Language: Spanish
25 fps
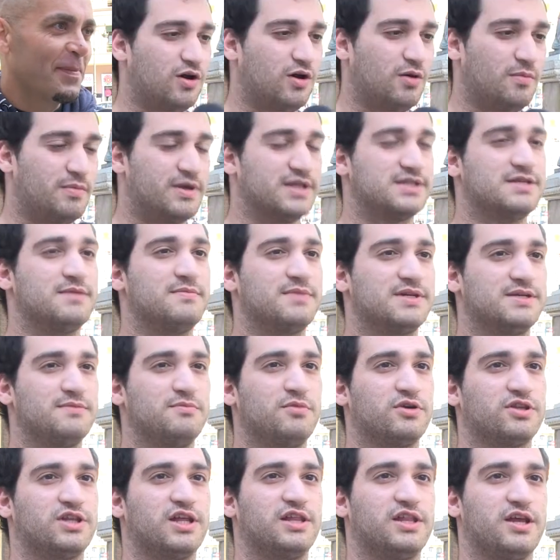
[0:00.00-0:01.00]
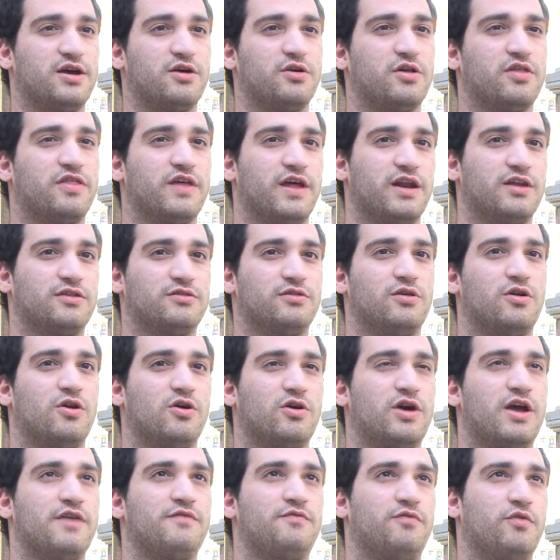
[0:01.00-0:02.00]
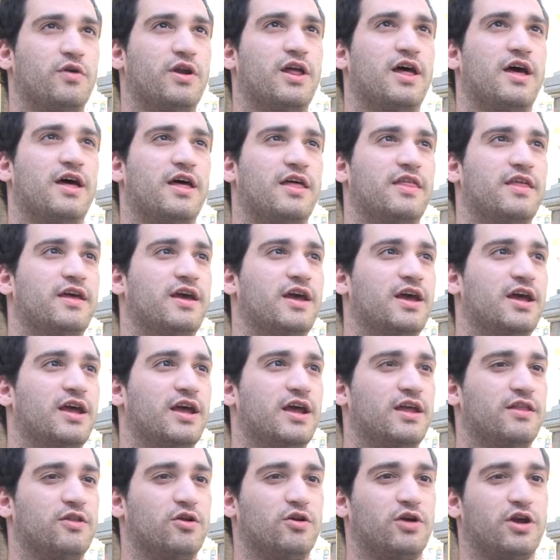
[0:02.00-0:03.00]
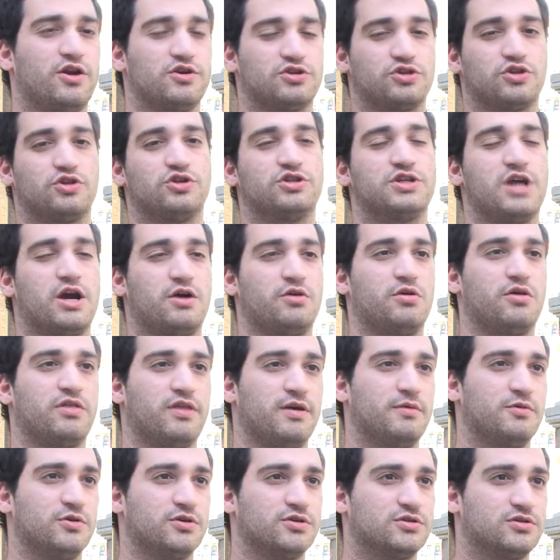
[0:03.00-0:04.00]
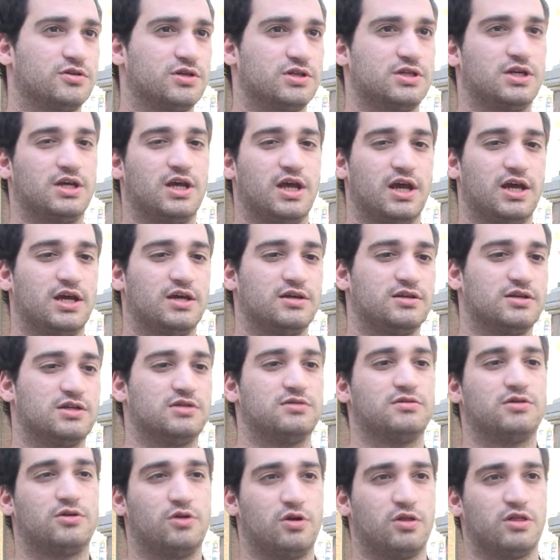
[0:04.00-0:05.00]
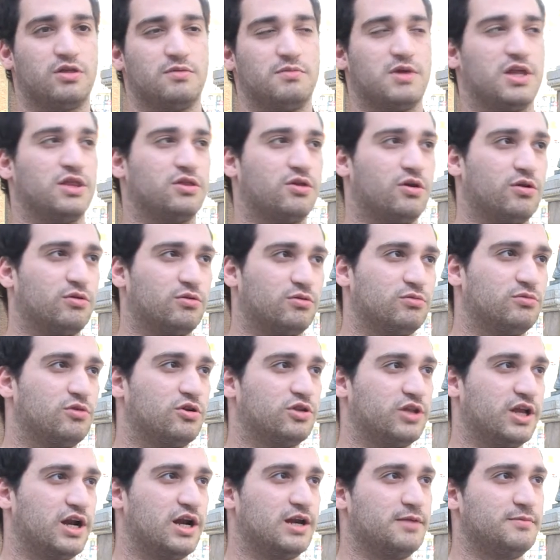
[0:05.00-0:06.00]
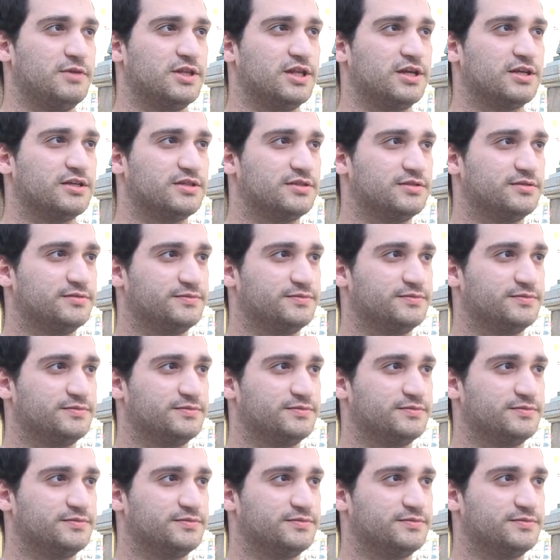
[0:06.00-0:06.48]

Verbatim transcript: Hombre, siempre es importante conocer lo que hay fuera de lo que nosotros ya conocemos, así que el conocimiento no, tiene límites.